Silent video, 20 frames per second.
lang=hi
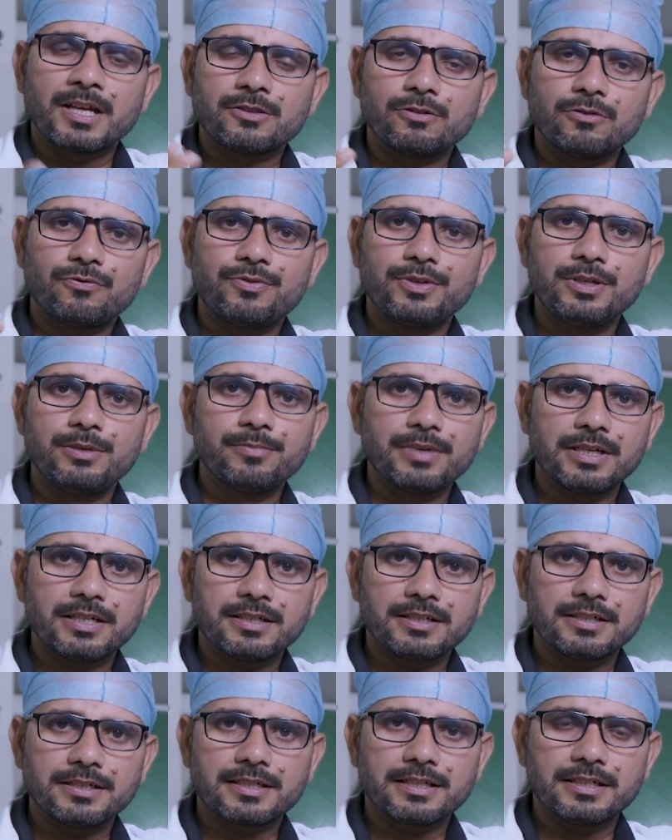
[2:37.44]
तो फीमर
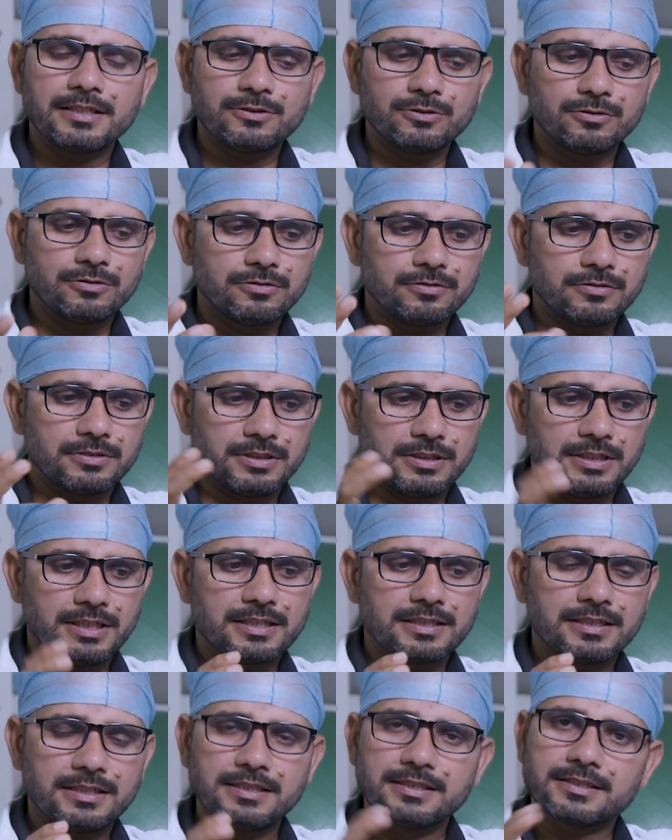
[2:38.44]
के जो
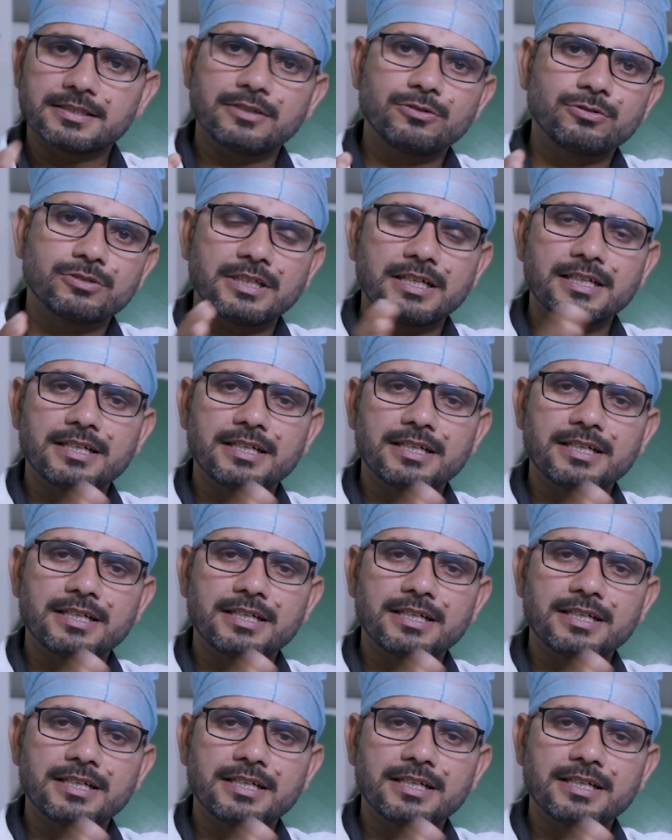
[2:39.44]
एक हिस्सा होता